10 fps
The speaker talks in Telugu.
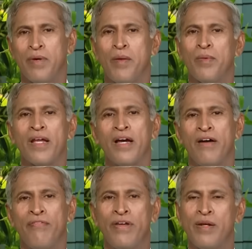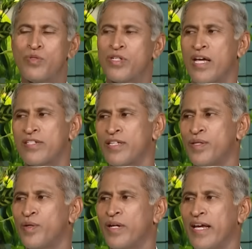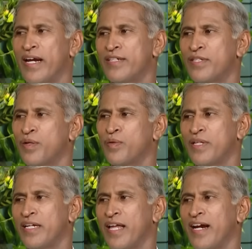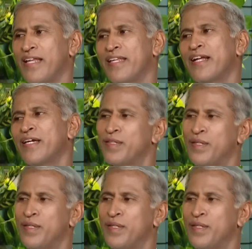మామూలుగా ఫిలిం స్టార్స్ అందరూ డ్రై నట్స్ ఎక్కువ తింటారని అందరికీ